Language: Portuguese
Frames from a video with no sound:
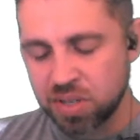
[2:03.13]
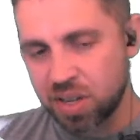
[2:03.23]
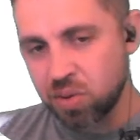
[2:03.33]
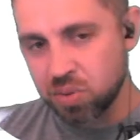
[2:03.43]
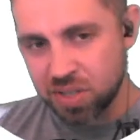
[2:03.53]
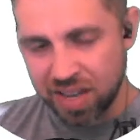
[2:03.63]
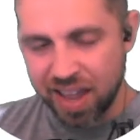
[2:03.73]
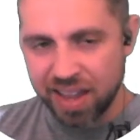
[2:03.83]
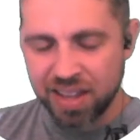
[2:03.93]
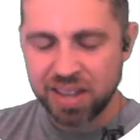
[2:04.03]
que o
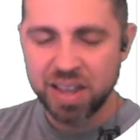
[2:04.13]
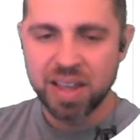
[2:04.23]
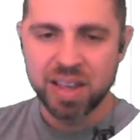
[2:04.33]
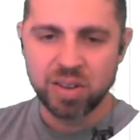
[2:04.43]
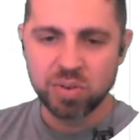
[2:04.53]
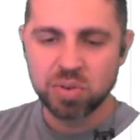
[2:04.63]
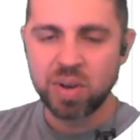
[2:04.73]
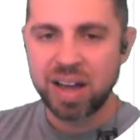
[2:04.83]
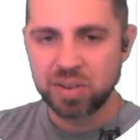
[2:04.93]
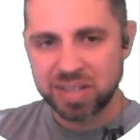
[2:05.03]
seguem e
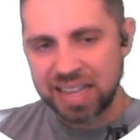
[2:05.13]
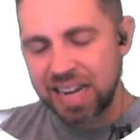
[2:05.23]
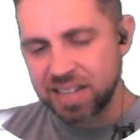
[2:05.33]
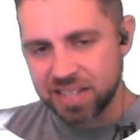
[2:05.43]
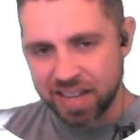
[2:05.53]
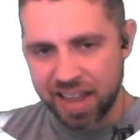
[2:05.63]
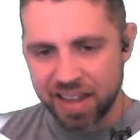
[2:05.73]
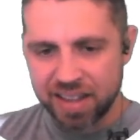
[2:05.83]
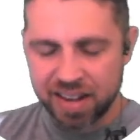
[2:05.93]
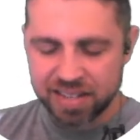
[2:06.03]
usuários que ele
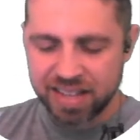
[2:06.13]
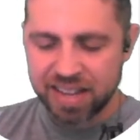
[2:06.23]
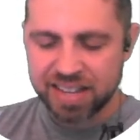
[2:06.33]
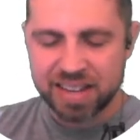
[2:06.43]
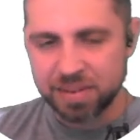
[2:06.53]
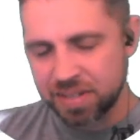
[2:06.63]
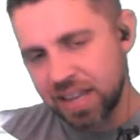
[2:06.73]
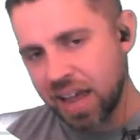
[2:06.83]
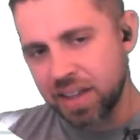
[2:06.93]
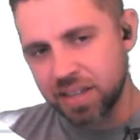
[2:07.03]
segue, eles têm que
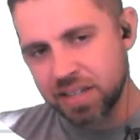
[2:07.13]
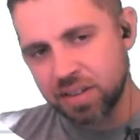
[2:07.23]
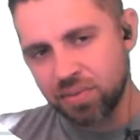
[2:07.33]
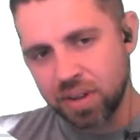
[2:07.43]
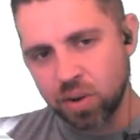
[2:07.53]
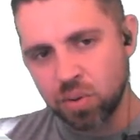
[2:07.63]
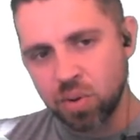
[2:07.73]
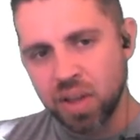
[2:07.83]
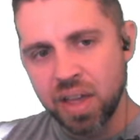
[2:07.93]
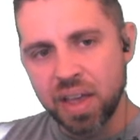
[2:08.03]
sair desse
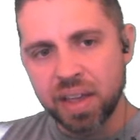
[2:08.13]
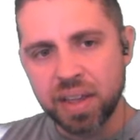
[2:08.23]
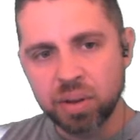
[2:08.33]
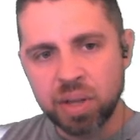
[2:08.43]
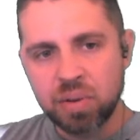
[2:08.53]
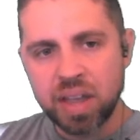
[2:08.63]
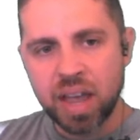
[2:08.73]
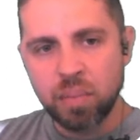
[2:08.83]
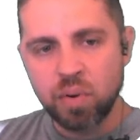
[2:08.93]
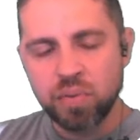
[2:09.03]
vínculo, e eu tenho que
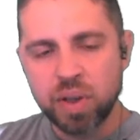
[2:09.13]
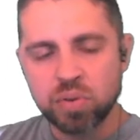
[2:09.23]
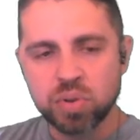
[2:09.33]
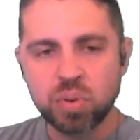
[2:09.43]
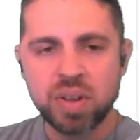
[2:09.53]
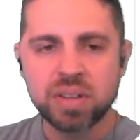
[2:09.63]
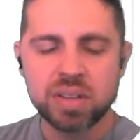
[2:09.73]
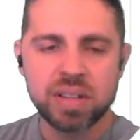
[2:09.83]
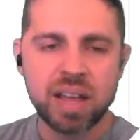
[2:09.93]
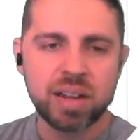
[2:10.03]
remover os
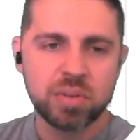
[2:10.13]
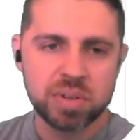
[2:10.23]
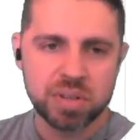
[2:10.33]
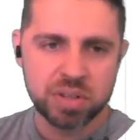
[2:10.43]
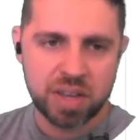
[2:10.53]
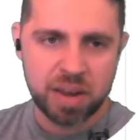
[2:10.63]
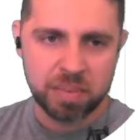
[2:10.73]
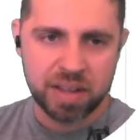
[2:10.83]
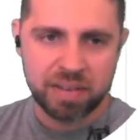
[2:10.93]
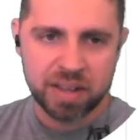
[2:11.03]
tweets dele do
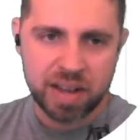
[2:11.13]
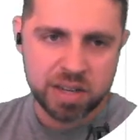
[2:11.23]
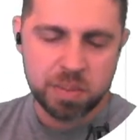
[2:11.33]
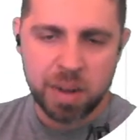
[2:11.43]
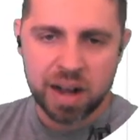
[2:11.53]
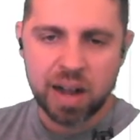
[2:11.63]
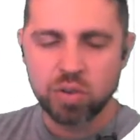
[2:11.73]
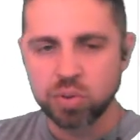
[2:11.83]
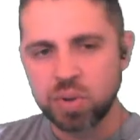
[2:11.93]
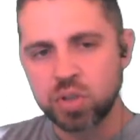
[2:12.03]
sistema, na verdade,
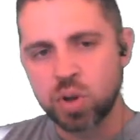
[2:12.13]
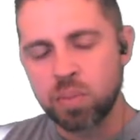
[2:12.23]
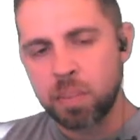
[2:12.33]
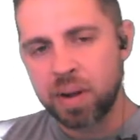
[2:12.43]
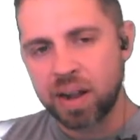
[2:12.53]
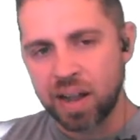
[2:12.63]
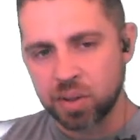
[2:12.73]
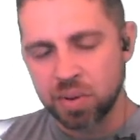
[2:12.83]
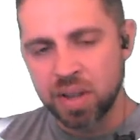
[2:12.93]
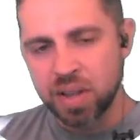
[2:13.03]
marcar os tweets como
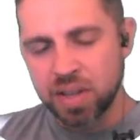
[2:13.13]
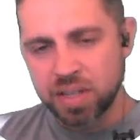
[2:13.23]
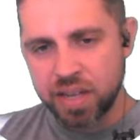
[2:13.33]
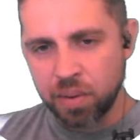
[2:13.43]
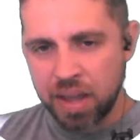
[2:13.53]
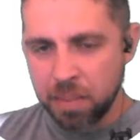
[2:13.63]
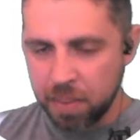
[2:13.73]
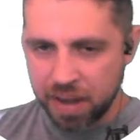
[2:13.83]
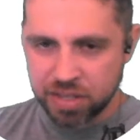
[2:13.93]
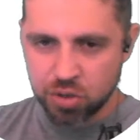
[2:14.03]
apagado. Se alguém
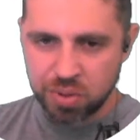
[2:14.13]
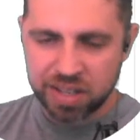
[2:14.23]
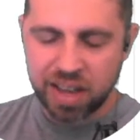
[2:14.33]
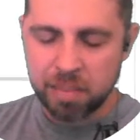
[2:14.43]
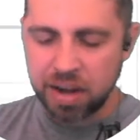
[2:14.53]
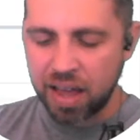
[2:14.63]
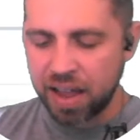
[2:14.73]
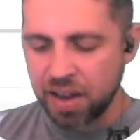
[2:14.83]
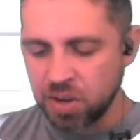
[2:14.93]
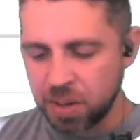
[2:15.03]
pede a sua
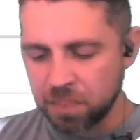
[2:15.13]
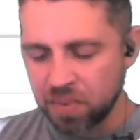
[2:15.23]
timeline,